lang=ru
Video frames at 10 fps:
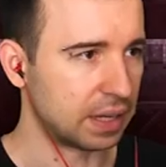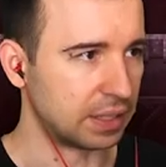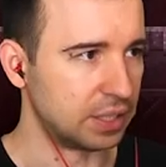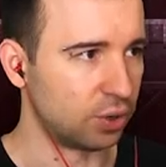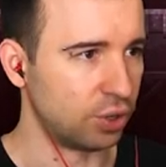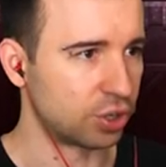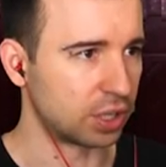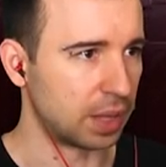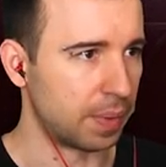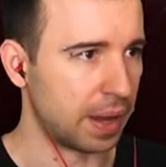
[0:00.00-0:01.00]
Так,
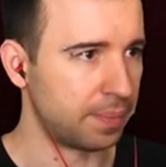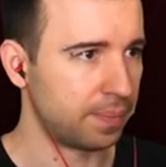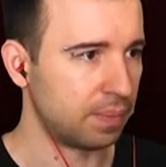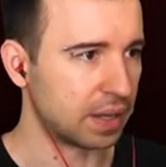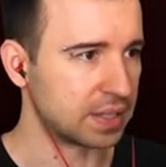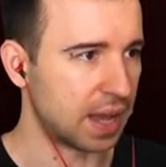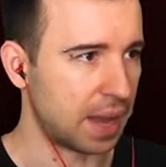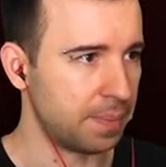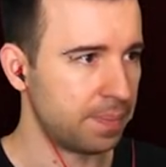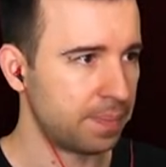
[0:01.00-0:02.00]
тихонечко ломаем,
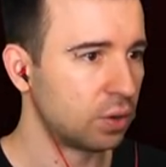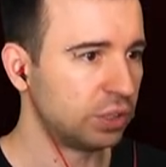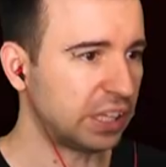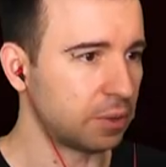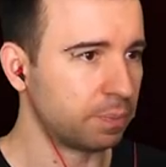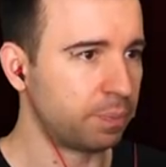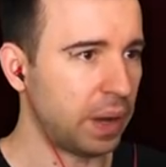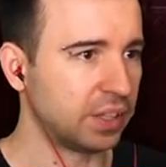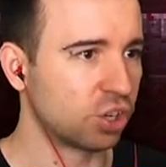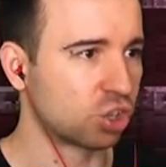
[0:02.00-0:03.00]
бросаем. Куда ты
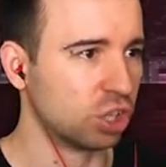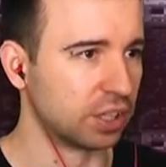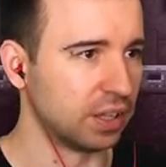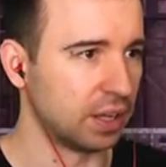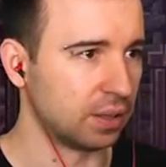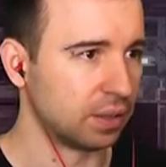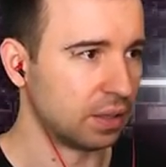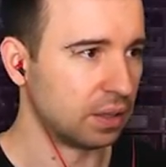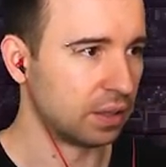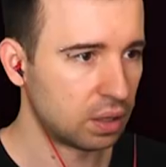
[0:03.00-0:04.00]
падаешь, жирная?
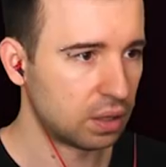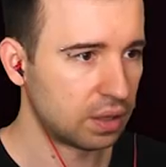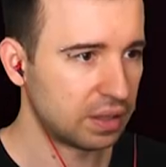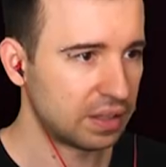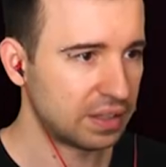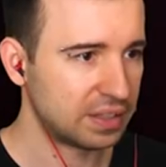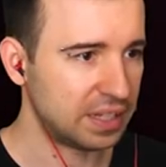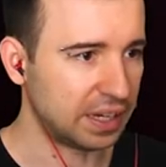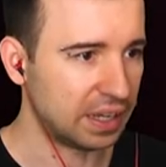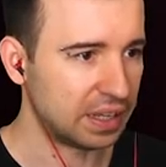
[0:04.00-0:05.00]

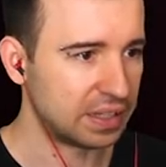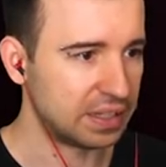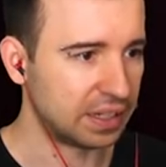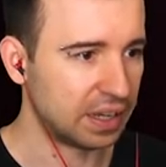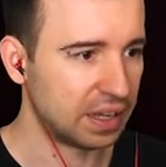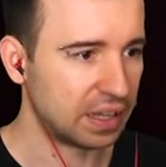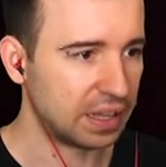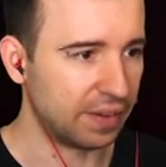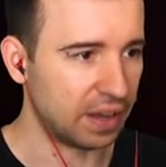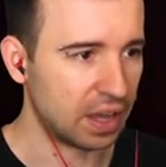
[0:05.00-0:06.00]
Тихо, тихо.
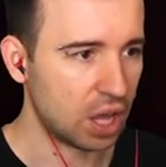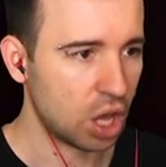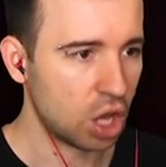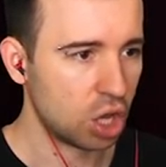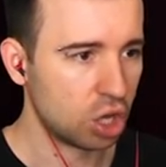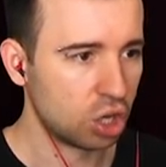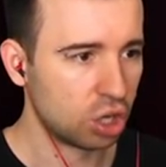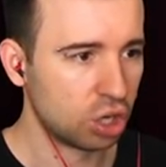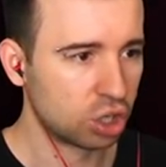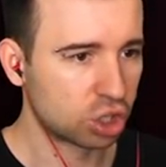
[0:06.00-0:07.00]
Давай.
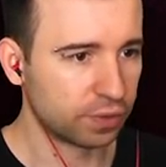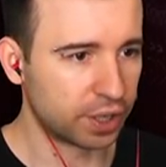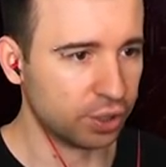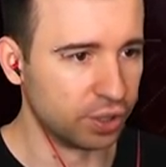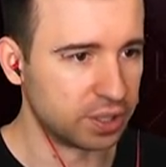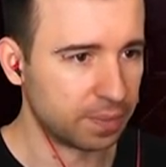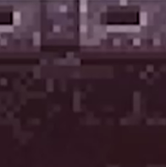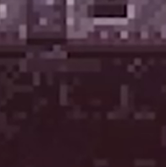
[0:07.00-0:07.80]
Швырнуть!